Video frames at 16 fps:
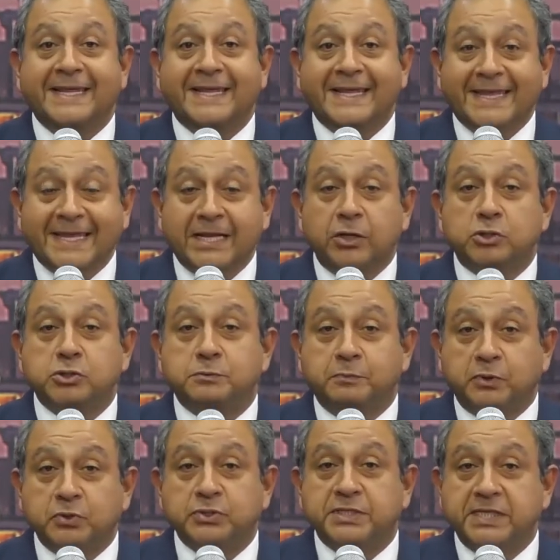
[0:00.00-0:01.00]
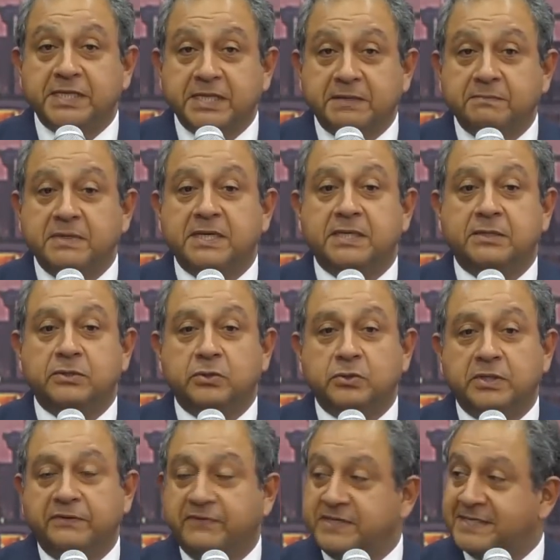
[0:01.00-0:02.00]
y los
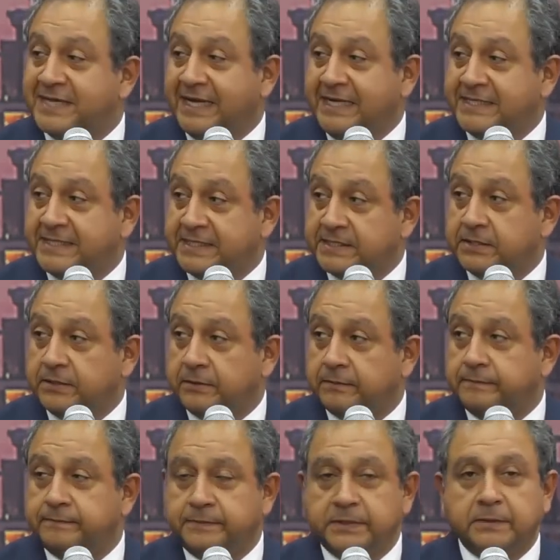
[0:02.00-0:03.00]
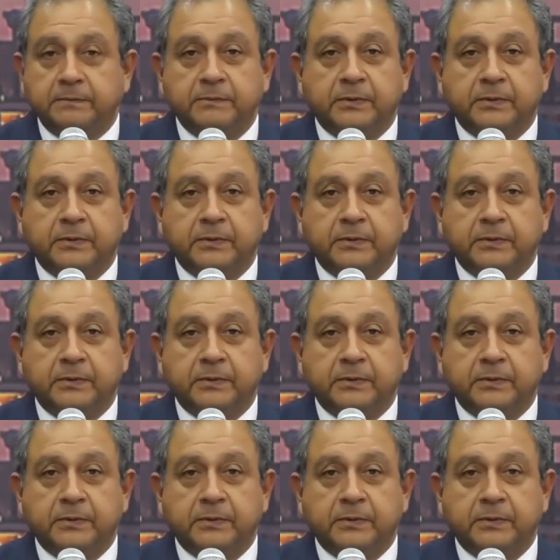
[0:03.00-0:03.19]
procedimientos de fiscalización, ¿no?